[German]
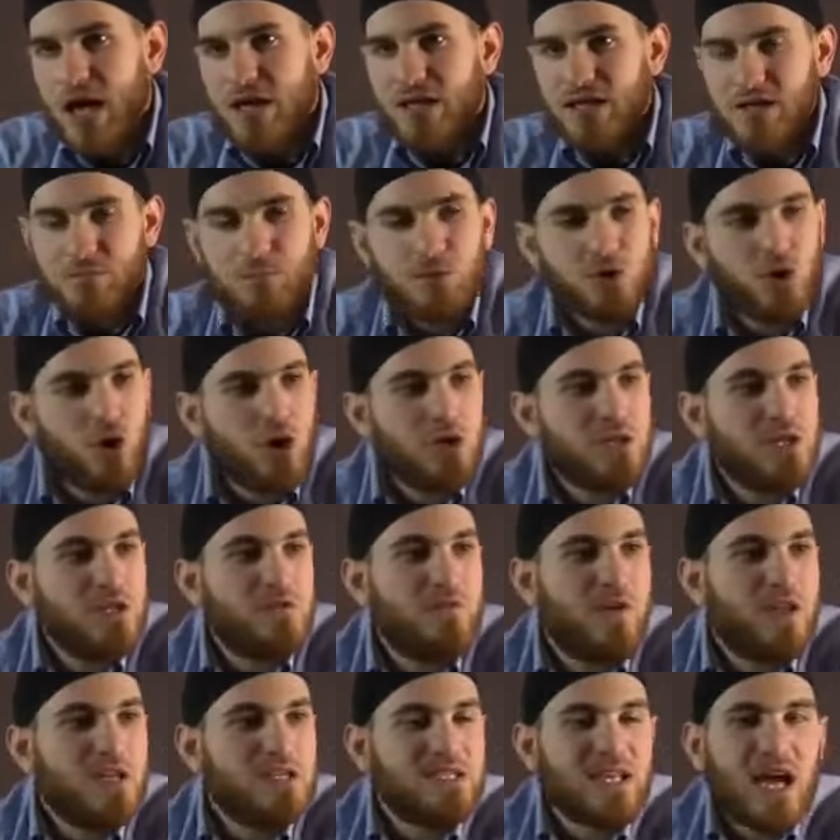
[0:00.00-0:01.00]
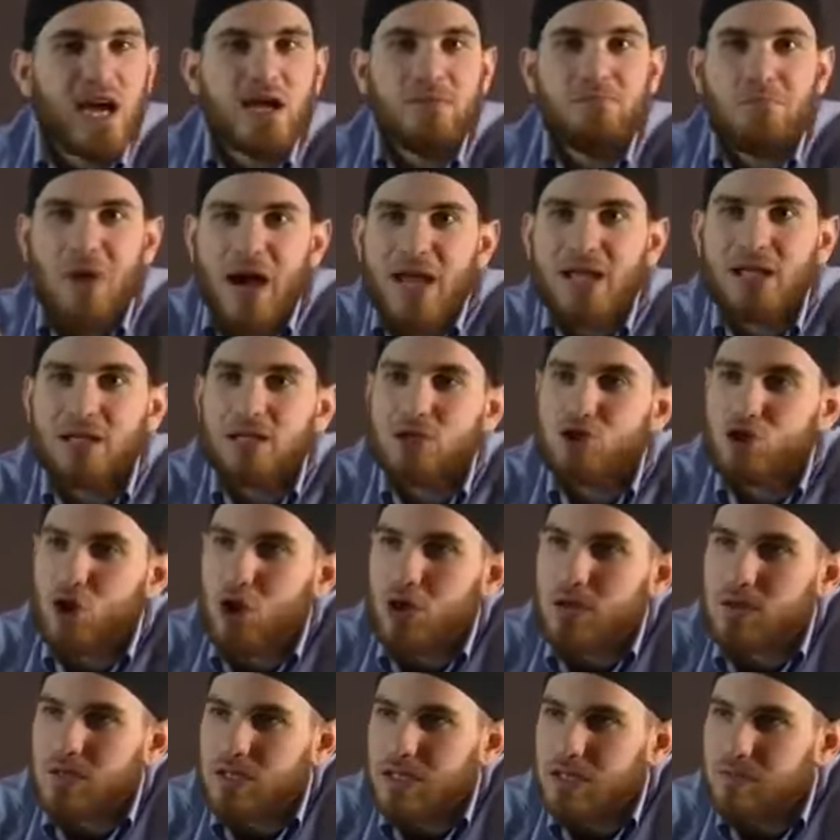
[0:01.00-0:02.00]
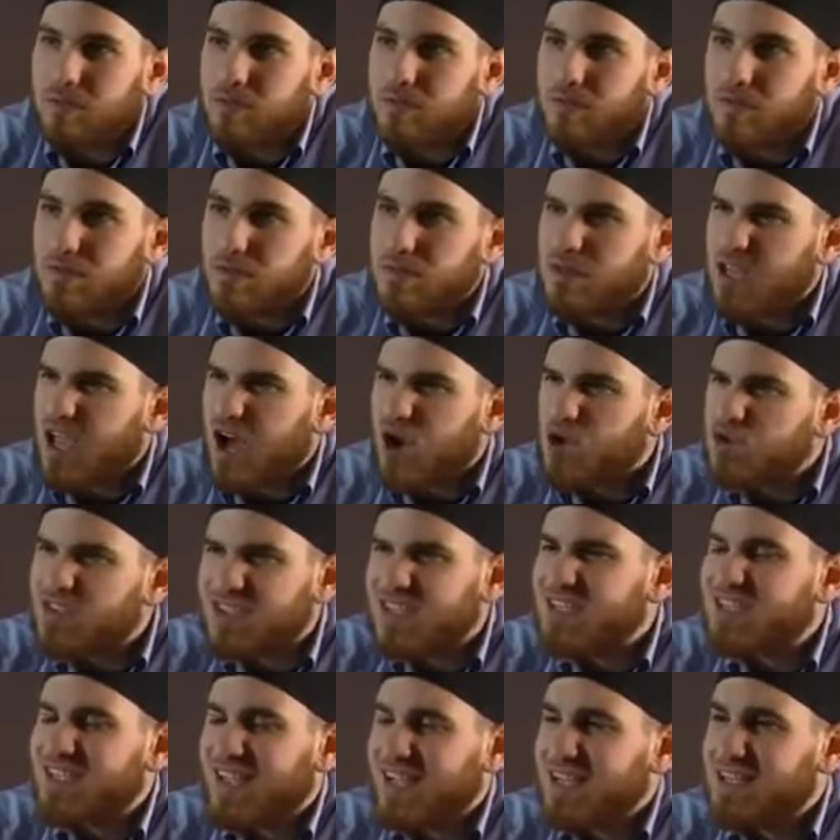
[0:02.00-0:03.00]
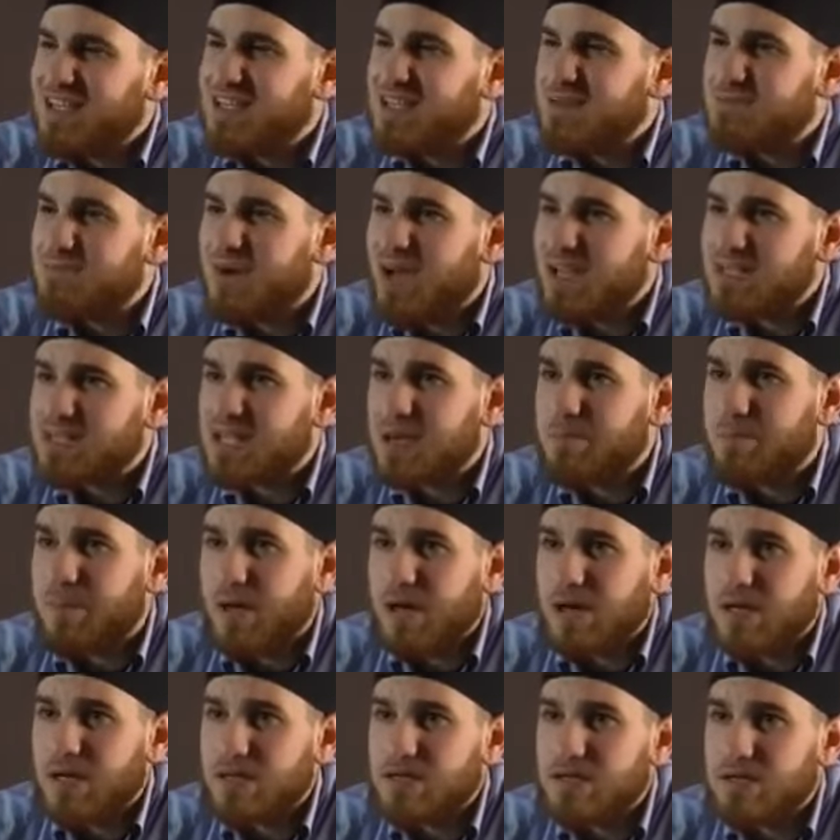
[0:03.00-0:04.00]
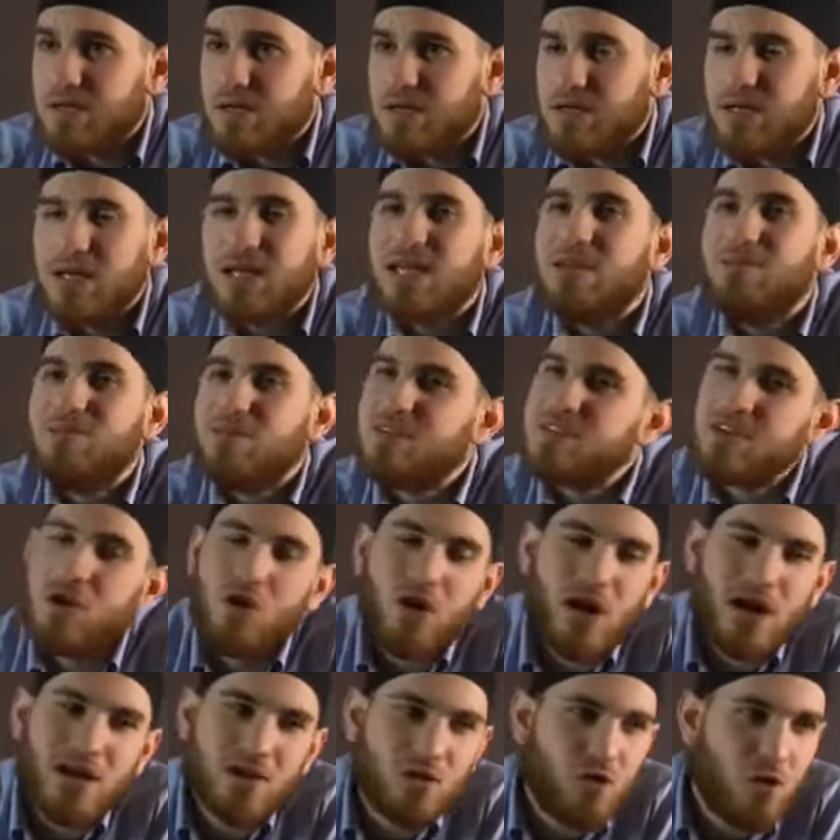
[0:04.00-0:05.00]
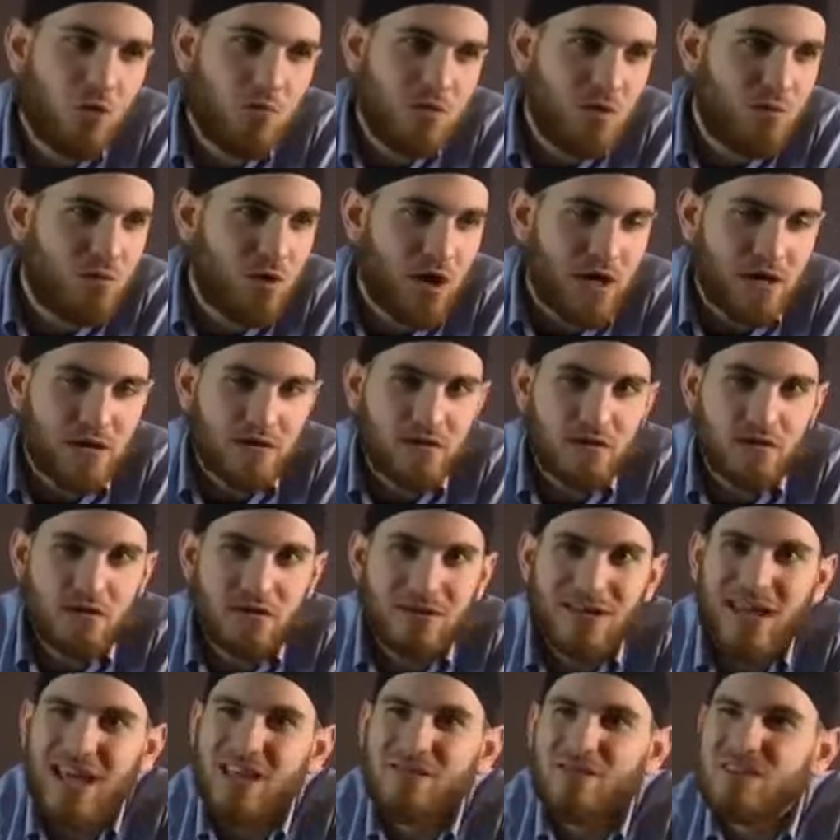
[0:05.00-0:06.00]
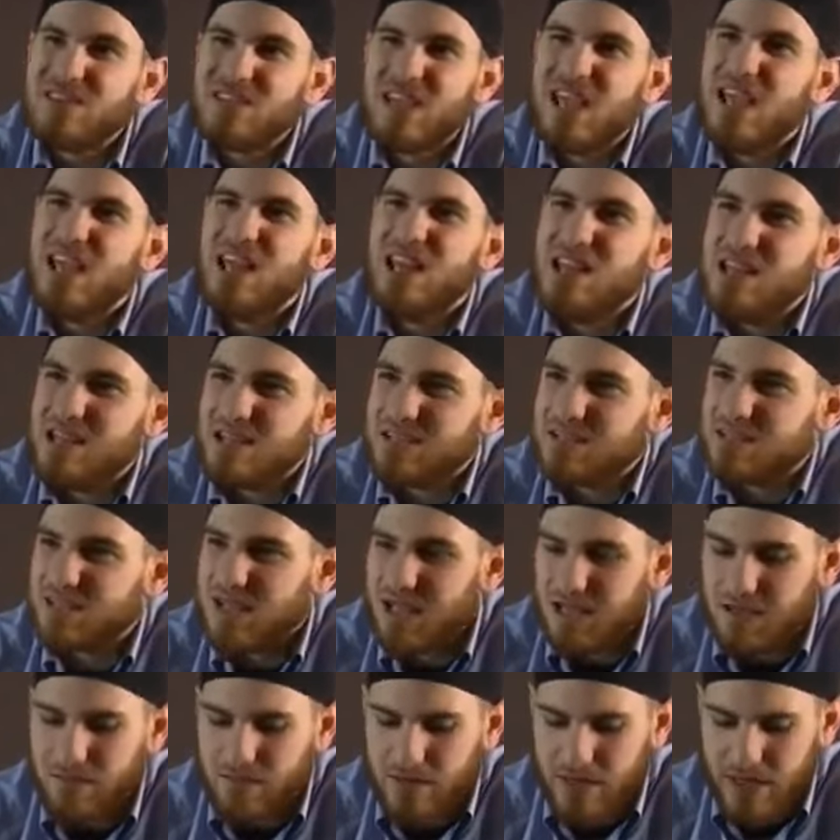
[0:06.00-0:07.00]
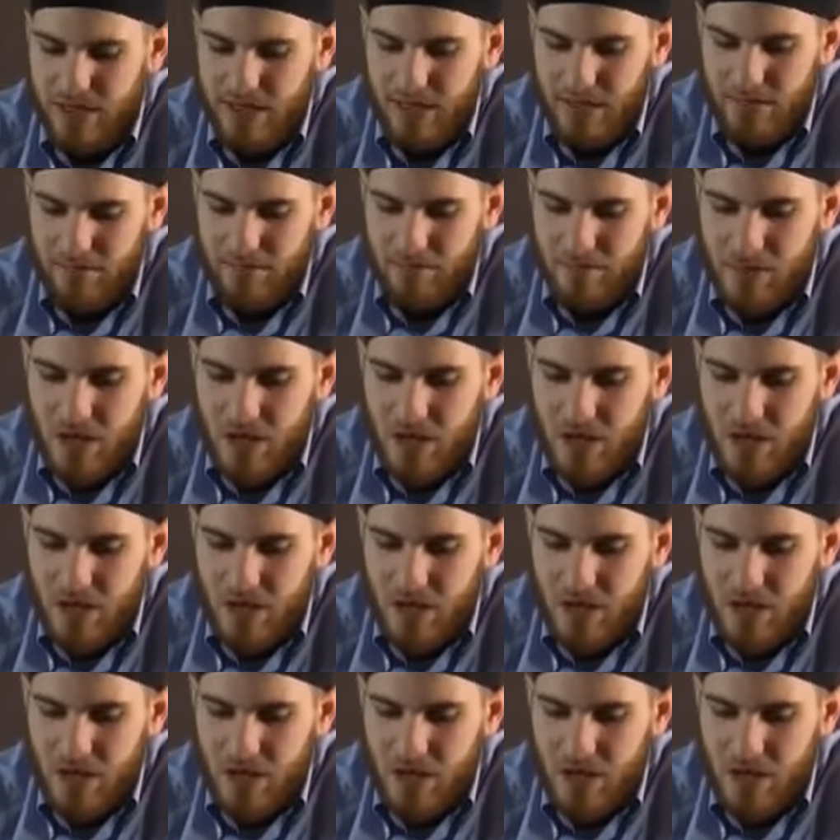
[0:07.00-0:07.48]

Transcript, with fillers: Das bedeutet, wenn es einen Michael Jordan gibt, der ausgezeichnet im Basketball ist, dann gibt es auch einen Kobe Bryant, der etwas Ähnliches kann wie er.